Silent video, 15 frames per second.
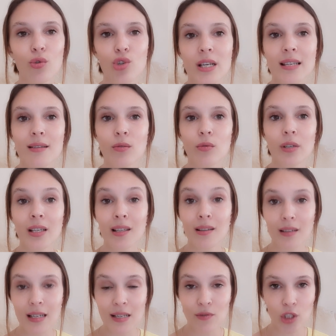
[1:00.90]
уже
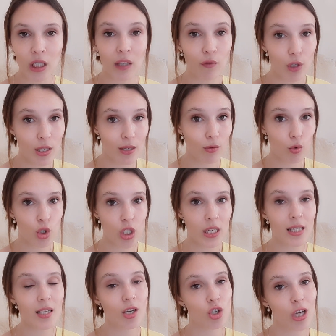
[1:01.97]
индекс, вот этот вот случай
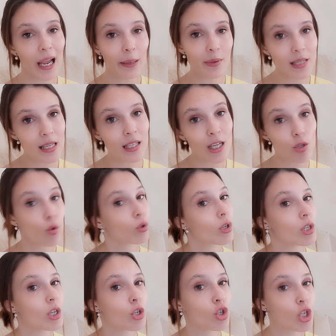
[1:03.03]
заражаемости на 100
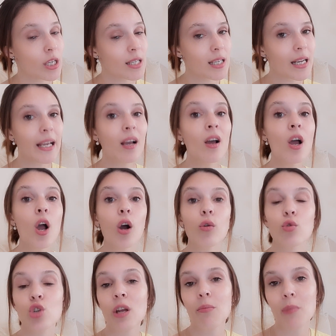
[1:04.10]
тысяч жителей
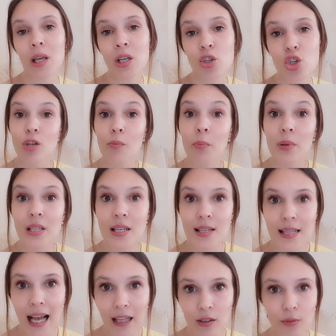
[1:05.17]
уже меньше, чем
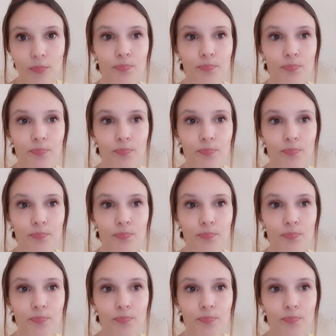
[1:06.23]
50.